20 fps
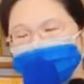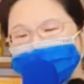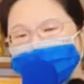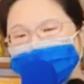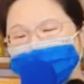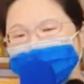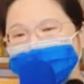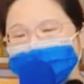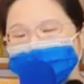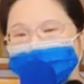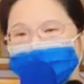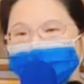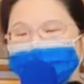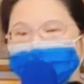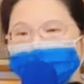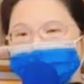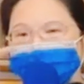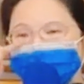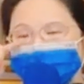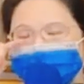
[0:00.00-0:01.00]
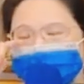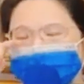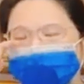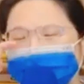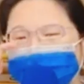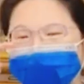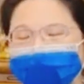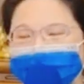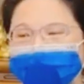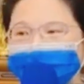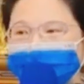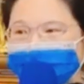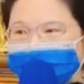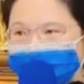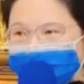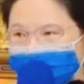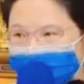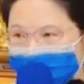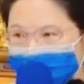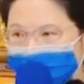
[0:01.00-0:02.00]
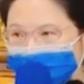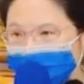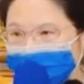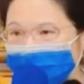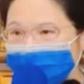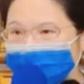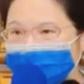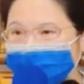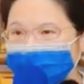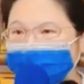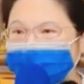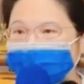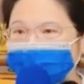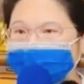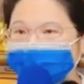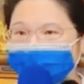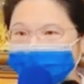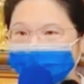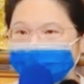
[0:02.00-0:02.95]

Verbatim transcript: 那你可能会卡关哦，你会卡